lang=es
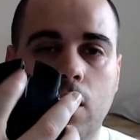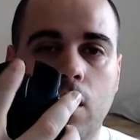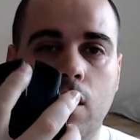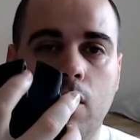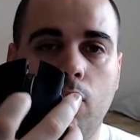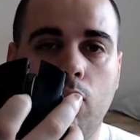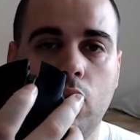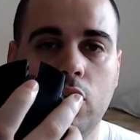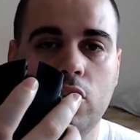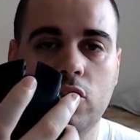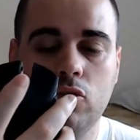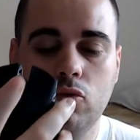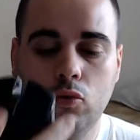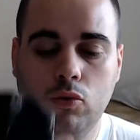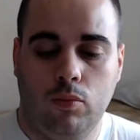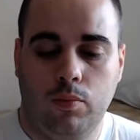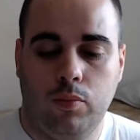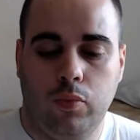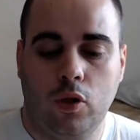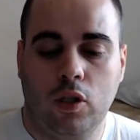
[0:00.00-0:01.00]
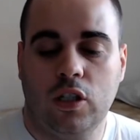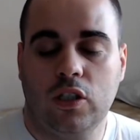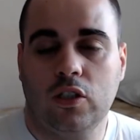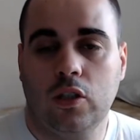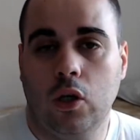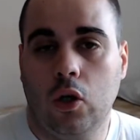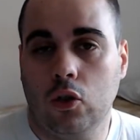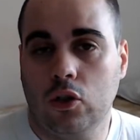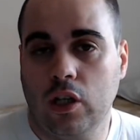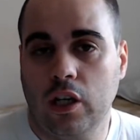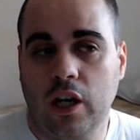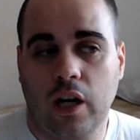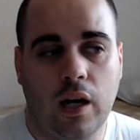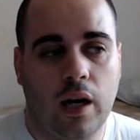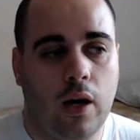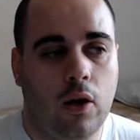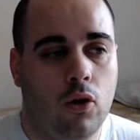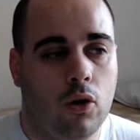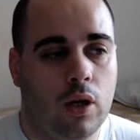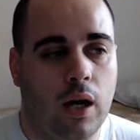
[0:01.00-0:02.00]
pues tú puedes o
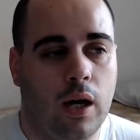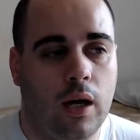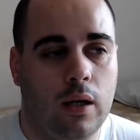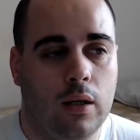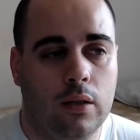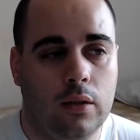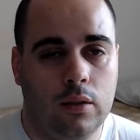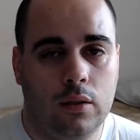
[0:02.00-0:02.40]
tenerla loca,